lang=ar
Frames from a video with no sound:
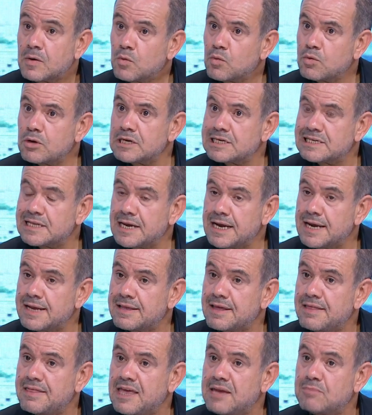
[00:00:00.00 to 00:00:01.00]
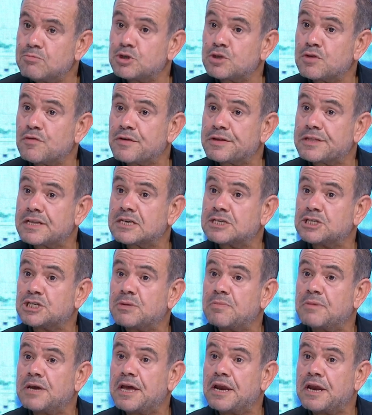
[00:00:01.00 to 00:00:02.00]
والاصلاحات هذه باش تفقدك
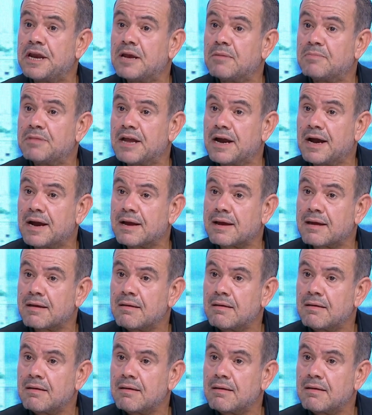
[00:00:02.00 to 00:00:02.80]
الجماهيريه نتاعك